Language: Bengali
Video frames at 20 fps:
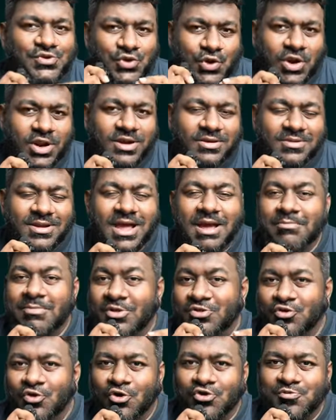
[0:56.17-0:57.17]
চলেন
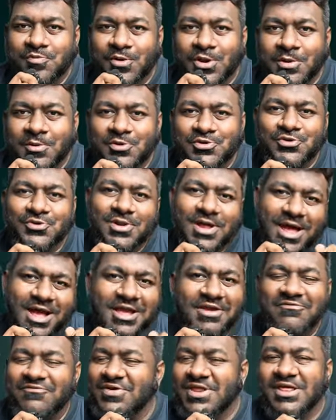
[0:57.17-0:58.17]
আমরা দশ বারো বছর
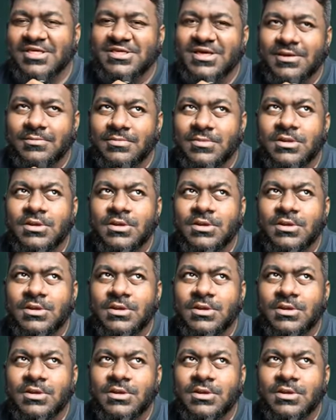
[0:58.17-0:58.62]
আগে ফিরে যাই